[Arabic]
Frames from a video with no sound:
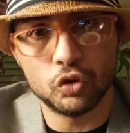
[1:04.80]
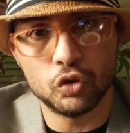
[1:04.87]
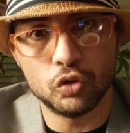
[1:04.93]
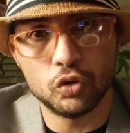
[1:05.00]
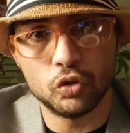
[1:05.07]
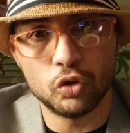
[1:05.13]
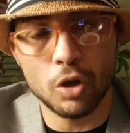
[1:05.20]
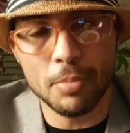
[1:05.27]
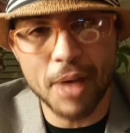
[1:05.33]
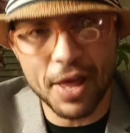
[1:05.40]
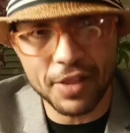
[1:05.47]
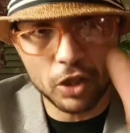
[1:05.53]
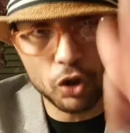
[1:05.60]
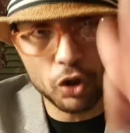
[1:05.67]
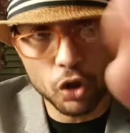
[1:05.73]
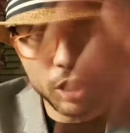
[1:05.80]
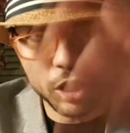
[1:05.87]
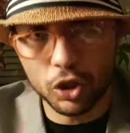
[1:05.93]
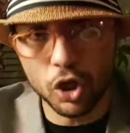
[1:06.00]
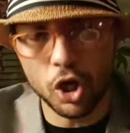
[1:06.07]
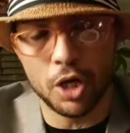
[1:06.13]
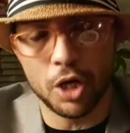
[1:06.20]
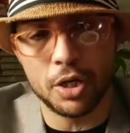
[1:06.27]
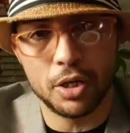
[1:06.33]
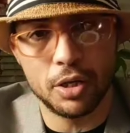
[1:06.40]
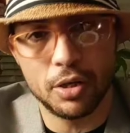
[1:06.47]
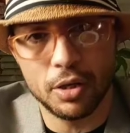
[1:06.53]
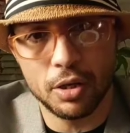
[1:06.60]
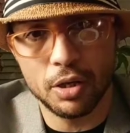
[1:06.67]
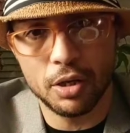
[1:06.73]
وماذا تريدون؟
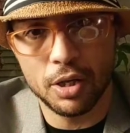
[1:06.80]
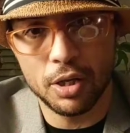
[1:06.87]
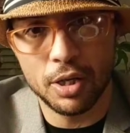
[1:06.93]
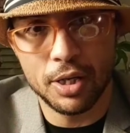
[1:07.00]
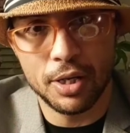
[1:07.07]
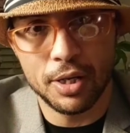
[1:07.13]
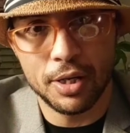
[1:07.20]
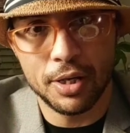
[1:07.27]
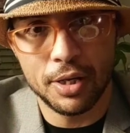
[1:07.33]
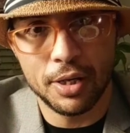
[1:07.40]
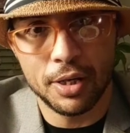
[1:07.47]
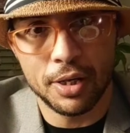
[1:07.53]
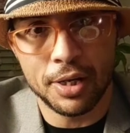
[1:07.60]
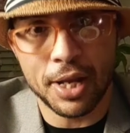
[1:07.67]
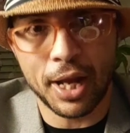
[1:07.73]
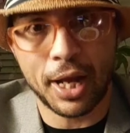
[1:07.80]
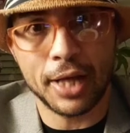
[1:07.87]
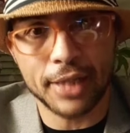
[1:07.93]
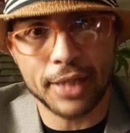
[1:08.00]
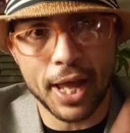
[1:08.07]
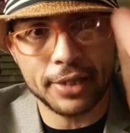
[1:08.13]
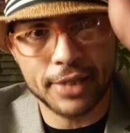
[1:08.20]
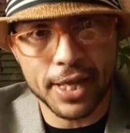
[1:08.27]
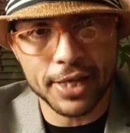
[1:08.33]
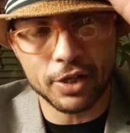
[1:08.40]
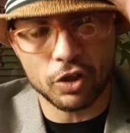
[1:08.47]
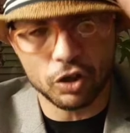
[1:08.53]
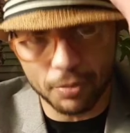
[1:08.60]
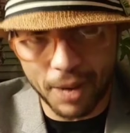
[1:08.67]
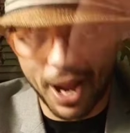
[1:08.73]
لقد
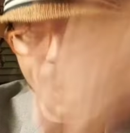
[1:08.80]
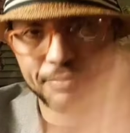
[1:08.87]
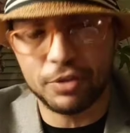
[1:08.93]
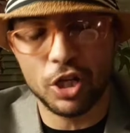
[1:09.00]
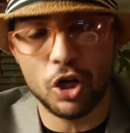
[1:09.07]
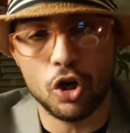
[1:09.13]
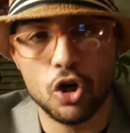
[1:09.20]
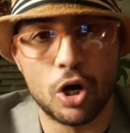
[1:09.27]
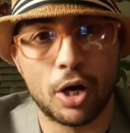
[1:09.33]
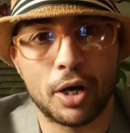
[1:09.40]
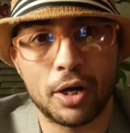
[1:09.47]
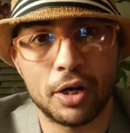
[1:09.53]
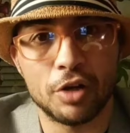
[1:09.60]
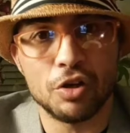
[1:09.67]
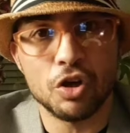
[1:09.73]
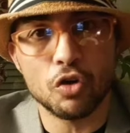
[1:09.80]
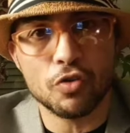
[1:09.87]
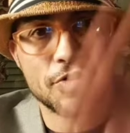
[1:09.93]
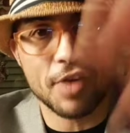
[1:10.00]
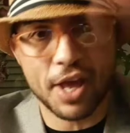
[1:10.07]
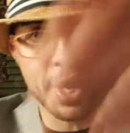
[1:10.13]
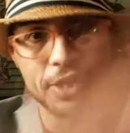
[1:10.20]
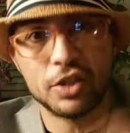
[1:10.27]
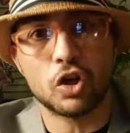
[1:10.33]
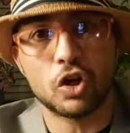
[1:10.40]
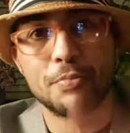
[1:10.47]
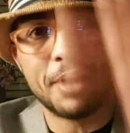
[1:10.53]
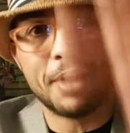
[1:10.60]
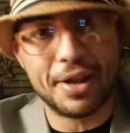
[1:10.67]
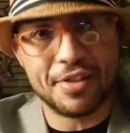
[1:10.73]
اتيتكم حمد العوق لاساعدكم
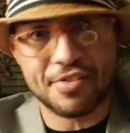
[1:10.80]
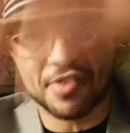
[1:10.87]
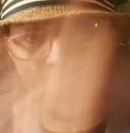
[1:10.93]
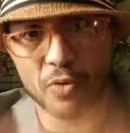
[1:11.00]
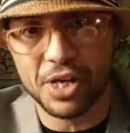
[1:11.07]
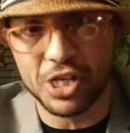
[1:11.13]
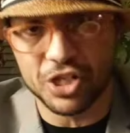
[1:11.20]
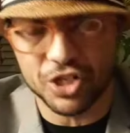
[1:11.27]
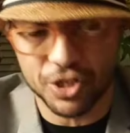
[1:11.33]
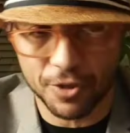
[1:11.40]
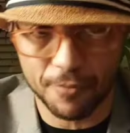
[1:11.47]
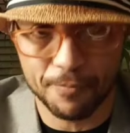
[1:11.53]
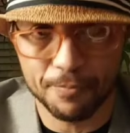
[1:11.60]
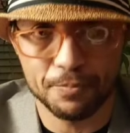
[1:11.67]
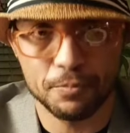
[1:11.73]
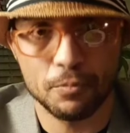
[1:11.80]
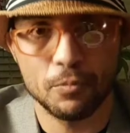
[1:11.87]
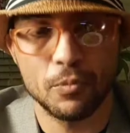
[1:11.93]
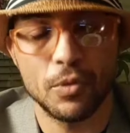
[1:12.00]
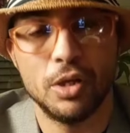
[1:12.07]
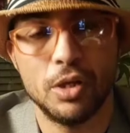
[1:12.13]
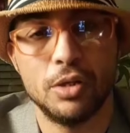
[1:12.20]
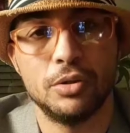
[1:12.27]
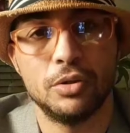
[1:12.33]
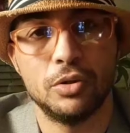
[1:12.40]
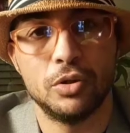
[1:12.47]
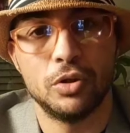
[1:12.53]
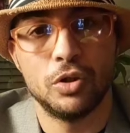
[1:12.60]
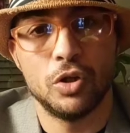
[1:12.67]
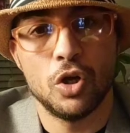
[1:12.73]
على الزواج وانما
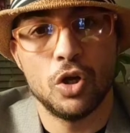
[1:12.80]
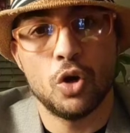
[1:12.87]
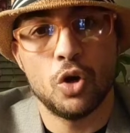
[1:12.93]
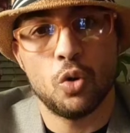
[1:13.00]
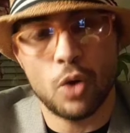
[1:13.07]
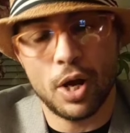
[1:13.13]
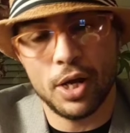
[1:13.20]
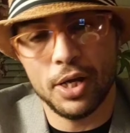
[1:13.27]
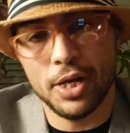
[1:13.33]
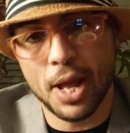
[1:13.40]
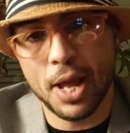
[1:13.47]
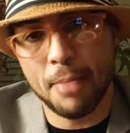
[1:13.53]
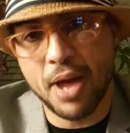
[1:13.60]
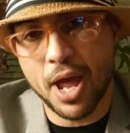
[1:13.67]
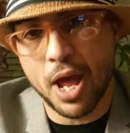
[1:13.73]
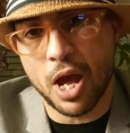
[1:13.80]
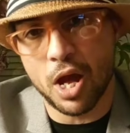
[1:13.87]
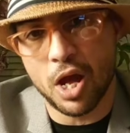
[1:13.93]
وبحيث وانما